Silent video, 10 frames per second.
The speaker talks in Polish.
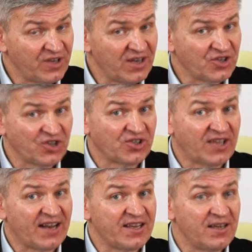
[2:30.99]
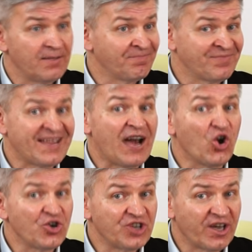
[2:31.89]
tych, że zostali na
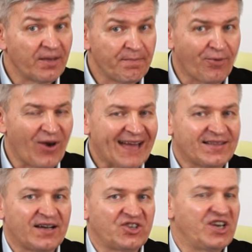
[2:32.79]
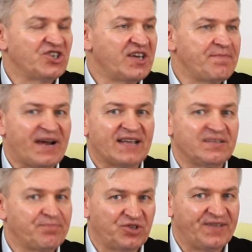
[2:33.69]
lodzie po latach ciężkiej
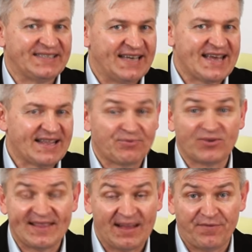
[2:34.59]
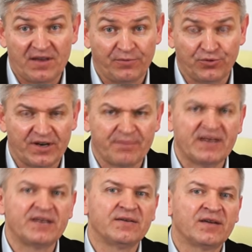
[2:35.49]
pracy, poświęcenia na przykład dla firm, w których
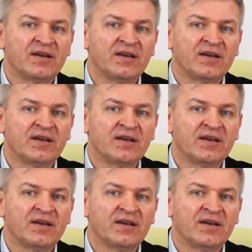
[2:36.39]
byli.